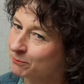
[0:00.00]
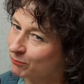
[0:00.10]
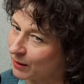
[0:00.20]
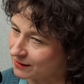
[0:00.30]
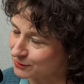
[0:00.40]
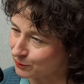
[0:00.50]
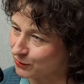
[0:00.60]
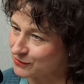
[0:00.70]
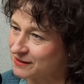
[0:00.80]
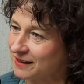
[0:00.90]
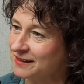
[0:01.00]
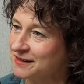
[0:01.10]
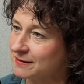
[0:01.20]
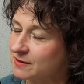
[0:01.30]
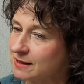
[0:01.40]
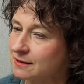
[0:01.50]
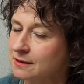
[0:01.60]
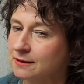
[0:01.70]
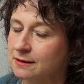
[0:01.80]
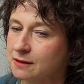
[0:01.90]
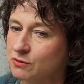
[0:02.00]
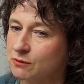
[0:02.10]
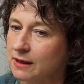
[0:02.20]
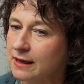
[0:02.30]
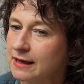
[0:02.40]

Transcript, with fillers: bardzo proste i nie, wcale nie takie miłe.